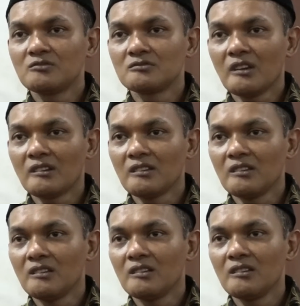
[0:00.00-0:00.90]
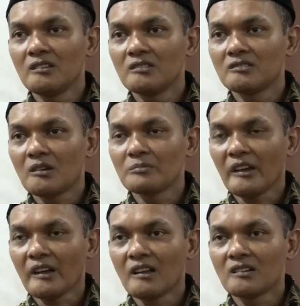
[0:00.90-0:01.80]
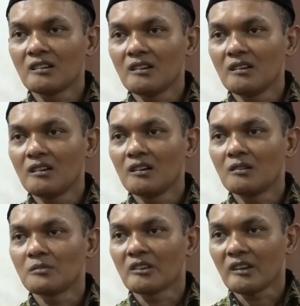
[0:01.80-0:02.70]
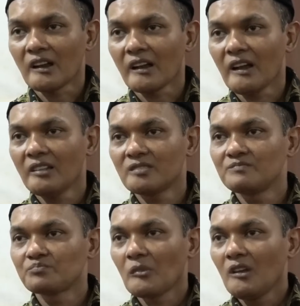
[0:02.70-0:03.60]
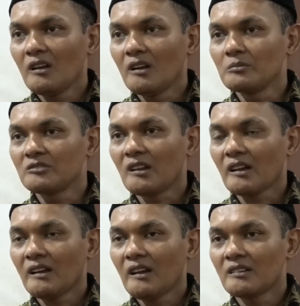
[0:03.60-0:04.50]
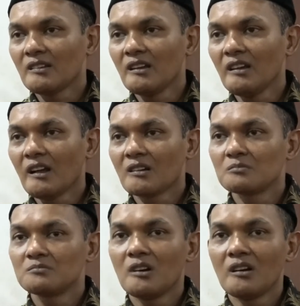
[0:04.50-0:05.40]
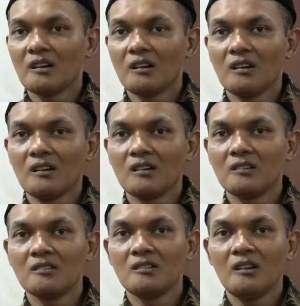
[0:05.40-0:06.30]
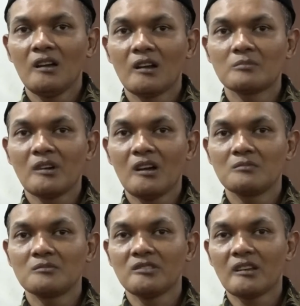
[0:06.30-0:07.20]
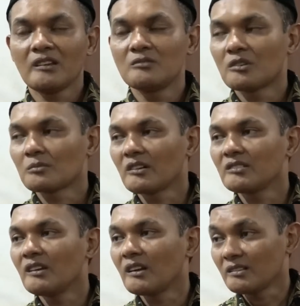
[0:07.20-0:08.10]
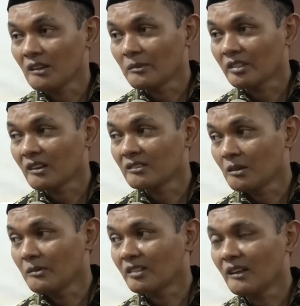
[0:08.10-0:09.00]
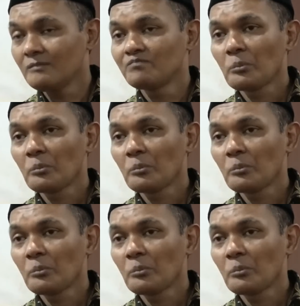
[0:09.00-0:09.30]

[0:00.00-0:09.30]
juga disampaikan ke masyarakat. misalkan ada yang apa mencari informasi ke kecamatan-kecamatan